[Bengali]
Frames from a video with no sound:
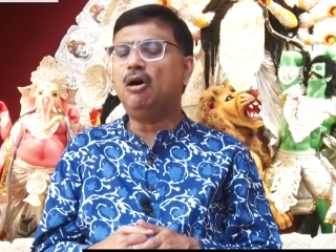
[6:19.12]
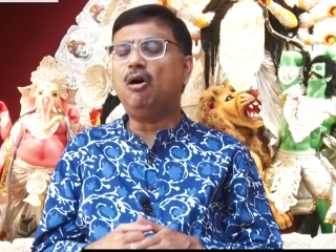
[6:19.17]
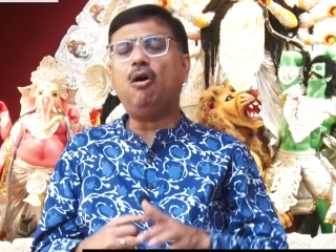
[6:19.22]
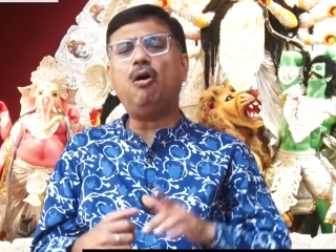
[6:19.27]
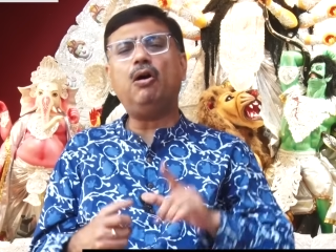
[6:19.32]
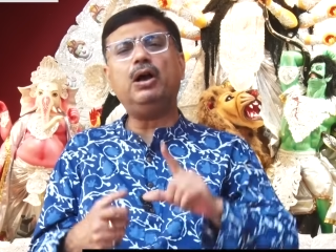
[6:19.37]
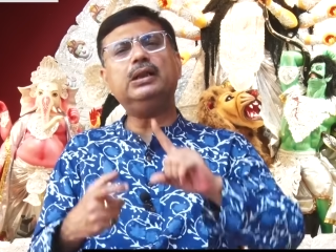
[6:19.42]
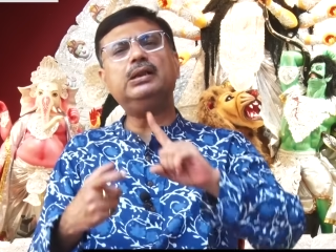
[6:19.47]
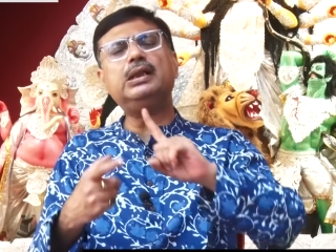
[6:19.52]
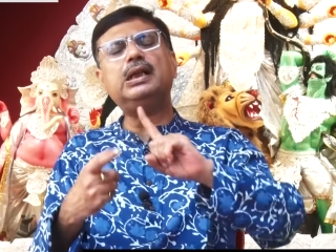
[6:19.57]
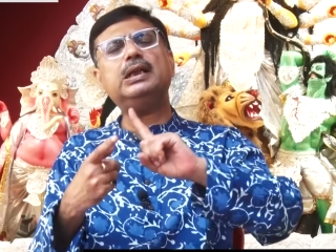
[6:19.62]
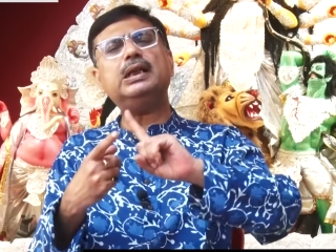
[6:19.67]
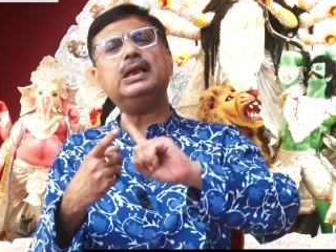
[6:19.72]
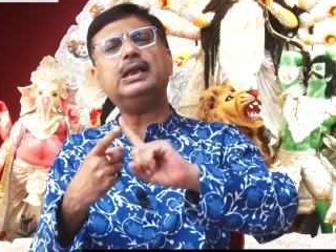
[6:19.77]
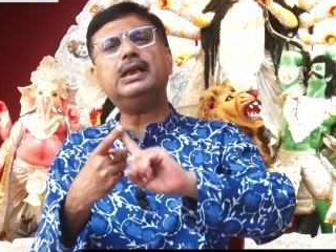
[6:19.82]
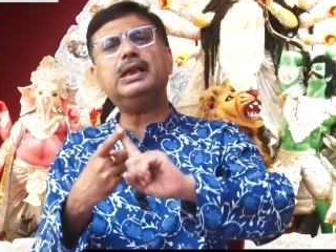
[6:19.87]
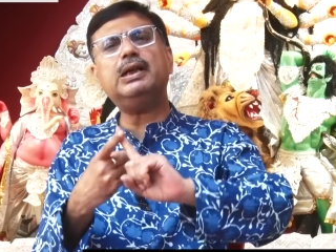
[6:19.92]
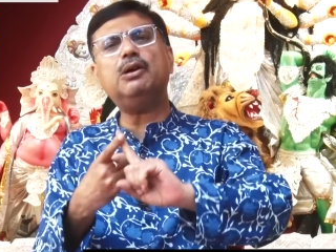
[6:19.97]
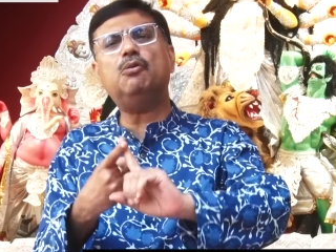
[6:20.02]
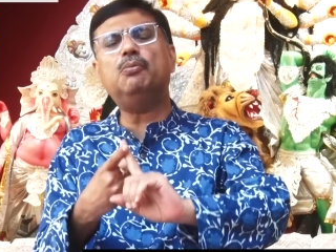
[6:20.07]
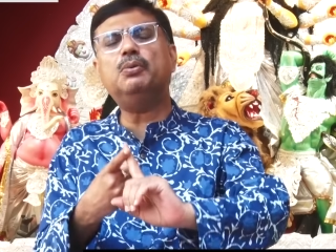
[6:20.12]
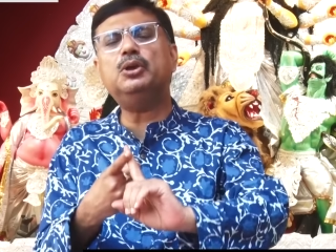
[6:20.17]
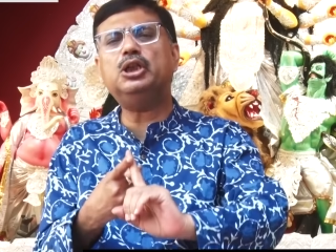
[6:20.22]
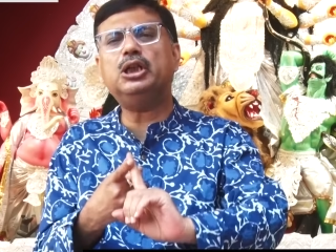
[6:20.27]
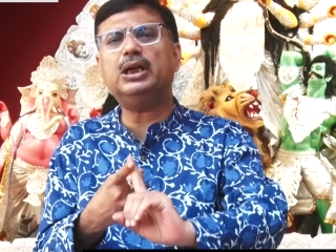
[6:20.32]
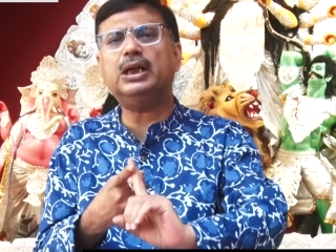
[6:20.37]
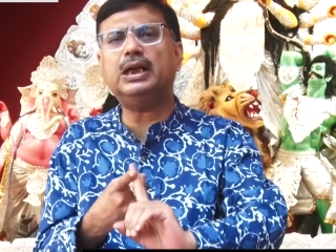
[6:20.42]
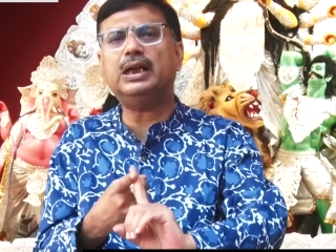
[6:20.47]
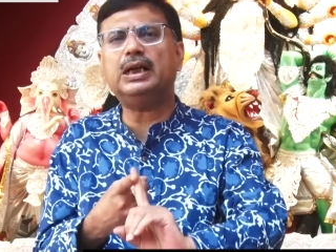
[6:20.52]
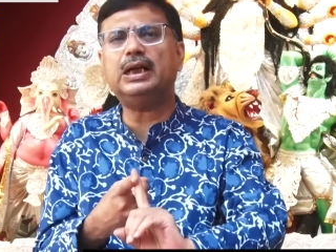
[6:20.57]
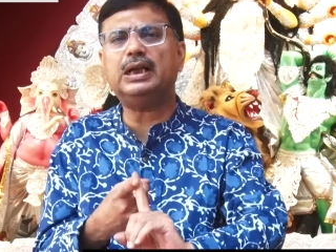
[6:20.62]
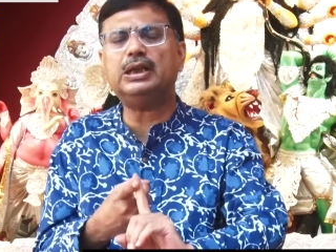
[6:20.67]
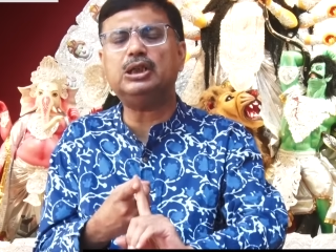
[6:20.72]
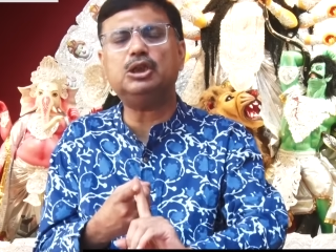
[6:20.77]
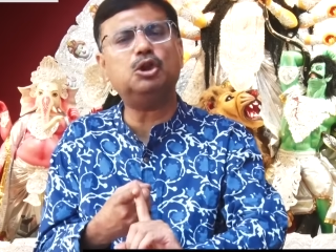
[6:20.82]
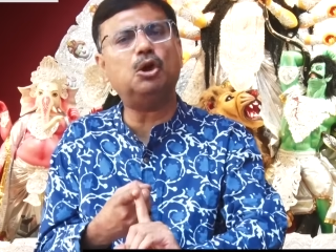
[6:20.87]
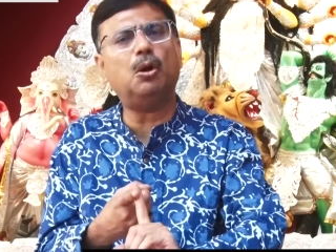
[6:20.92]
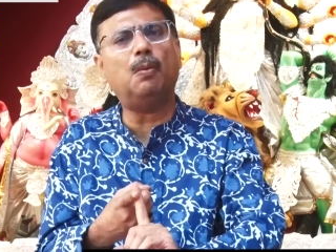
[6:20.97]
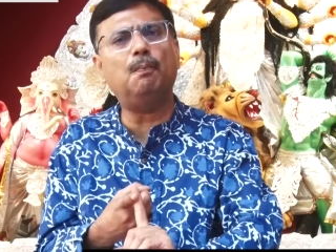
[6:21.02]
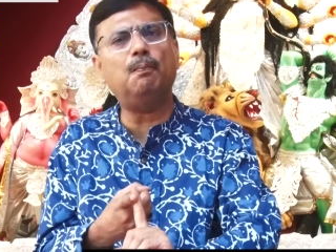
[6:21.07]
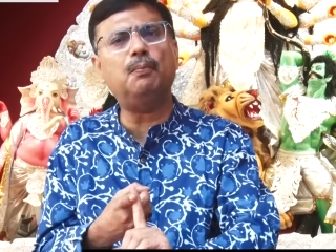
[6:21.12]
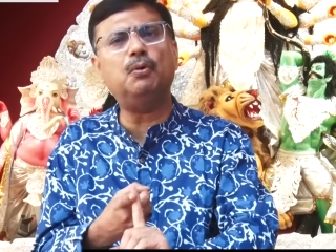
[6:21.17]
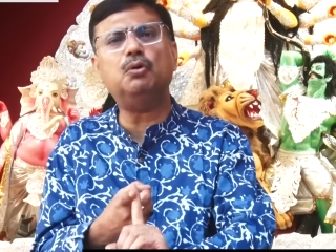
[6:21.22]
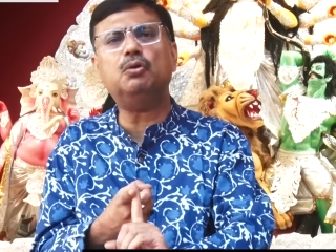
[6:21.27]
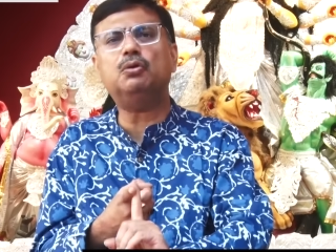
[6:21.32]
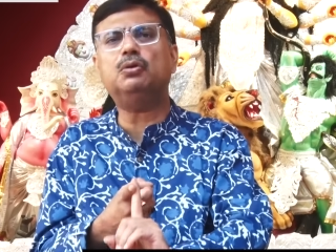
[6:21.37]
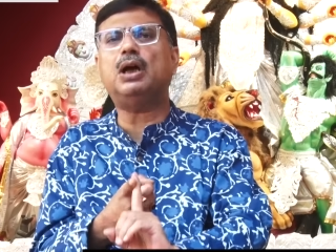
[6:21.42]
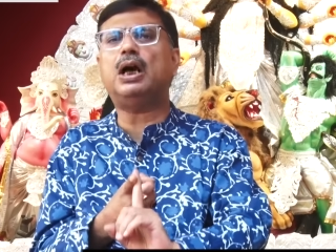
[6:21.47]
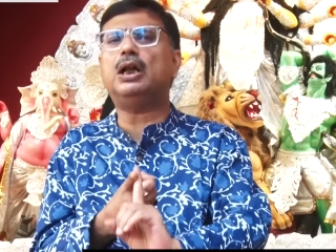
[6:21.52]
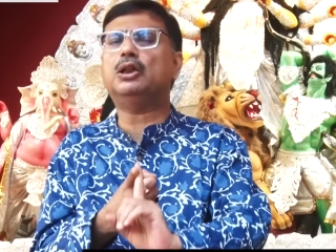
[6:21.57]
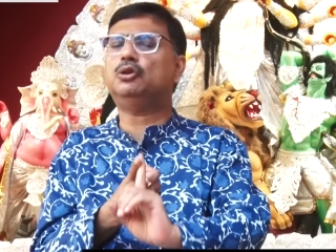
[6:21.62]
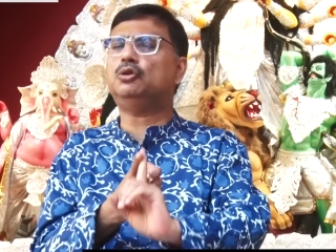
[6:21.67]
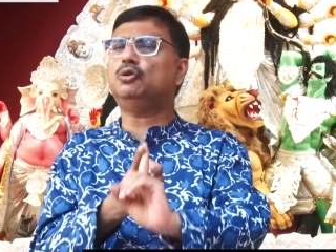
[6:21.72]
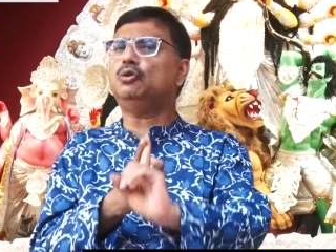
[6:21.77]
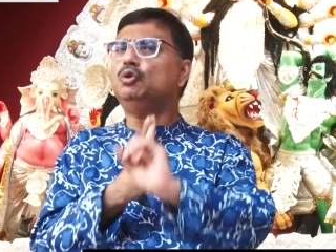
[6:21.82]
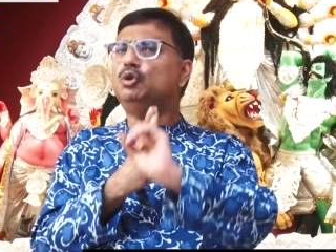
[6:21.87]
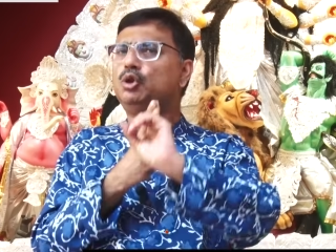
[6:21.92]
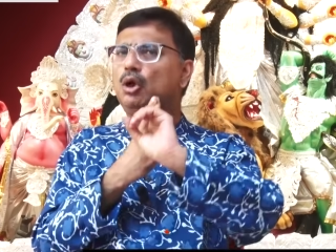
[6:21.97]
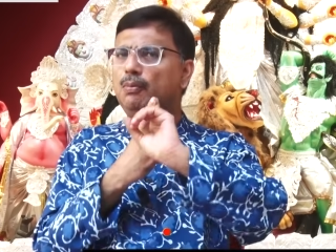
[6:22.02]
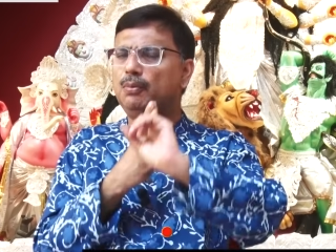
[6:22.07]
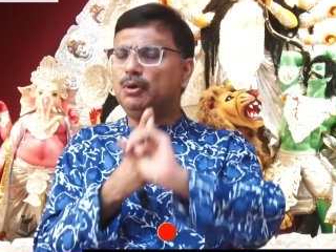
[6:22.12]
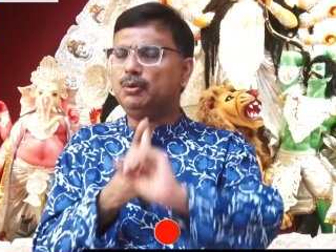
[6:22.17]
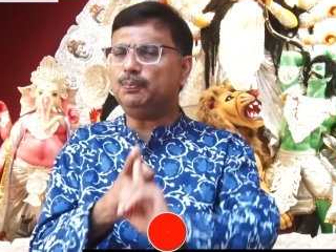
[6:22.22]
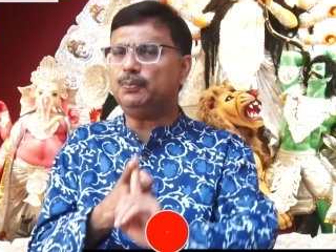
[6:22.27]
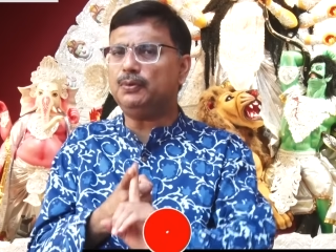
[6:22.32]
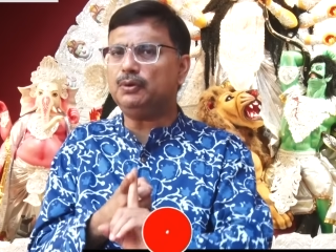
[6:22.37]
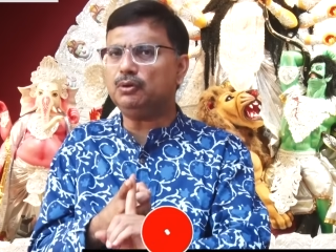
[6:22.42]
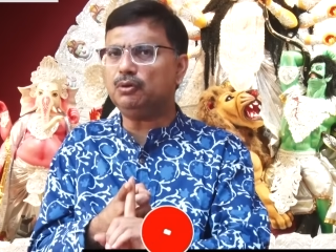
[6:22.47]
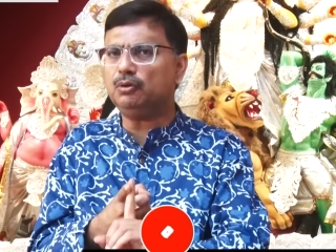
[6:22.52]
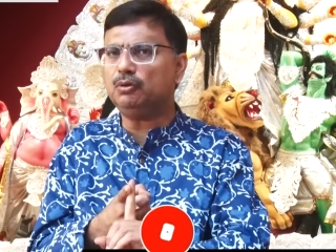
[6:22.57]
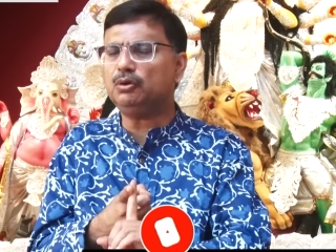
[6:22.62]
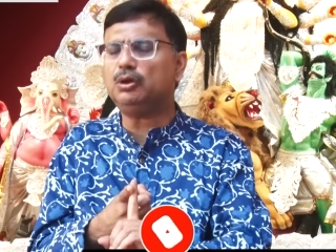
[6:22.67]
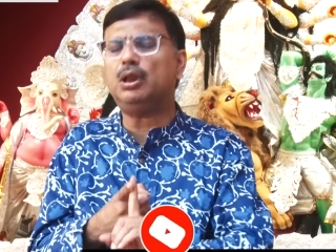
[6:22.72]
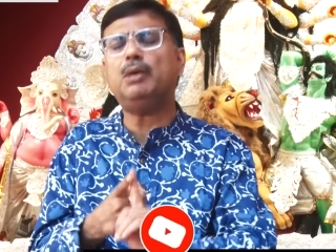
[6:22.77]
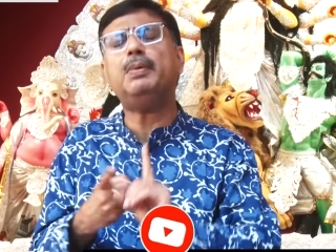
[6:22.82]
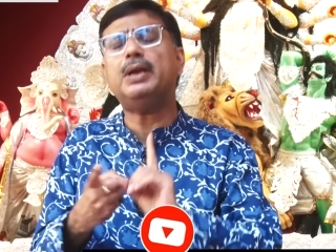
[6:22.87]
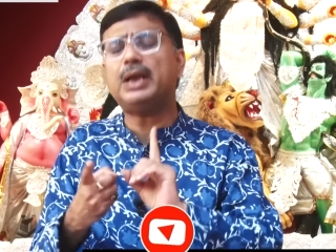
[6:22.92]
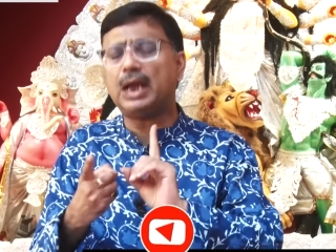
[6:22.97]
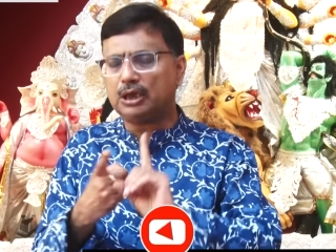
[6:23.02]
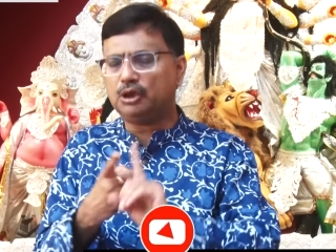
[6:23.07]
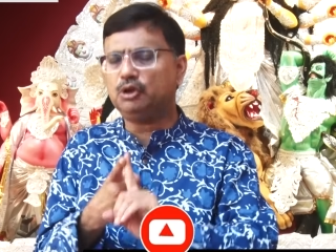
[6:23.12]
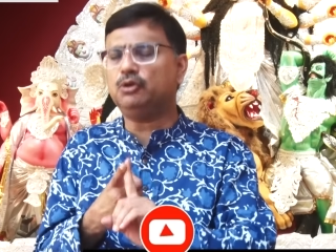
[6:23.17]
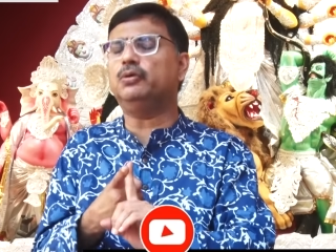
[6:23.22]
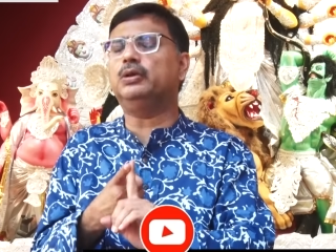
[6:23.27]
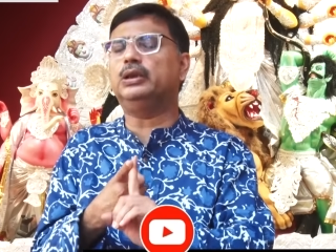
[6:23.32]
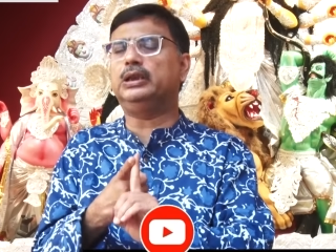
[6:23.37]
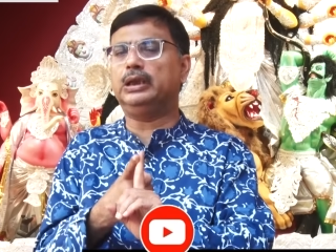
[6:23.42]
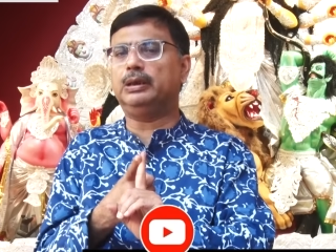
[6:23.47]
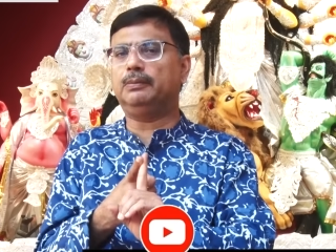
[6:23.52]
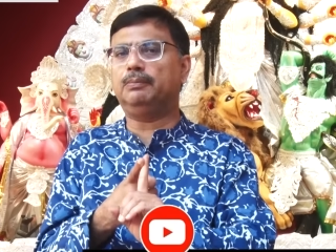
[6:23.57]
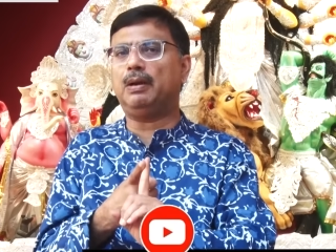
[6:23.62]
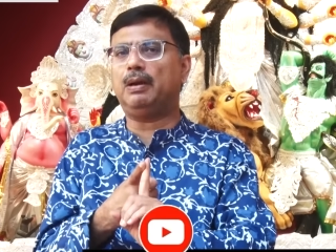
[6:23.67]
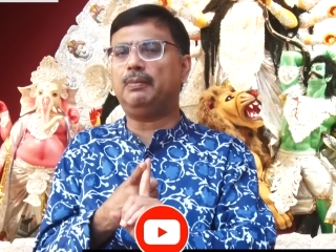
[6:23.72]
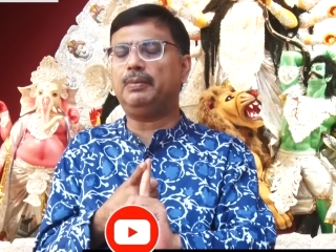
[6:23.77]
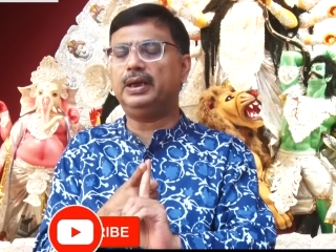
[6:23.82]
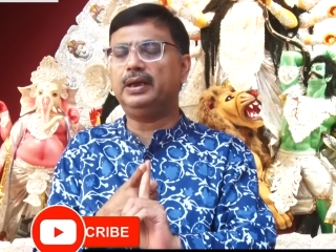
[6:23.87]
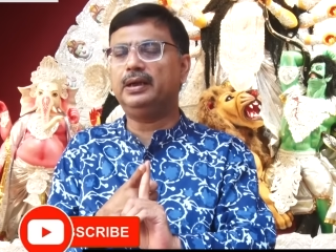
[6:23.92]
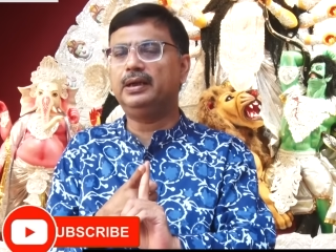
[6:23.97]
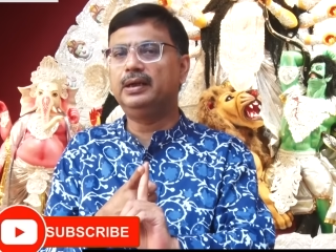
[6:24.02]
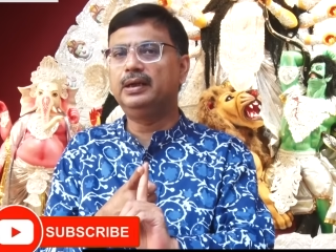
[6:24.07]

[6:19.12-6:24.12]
হয় তাদেরকে অভিষেকের কাছে সম্পূর্ণ আত্মসমর্পণ করতে হবে রাজনৈতিকভাবে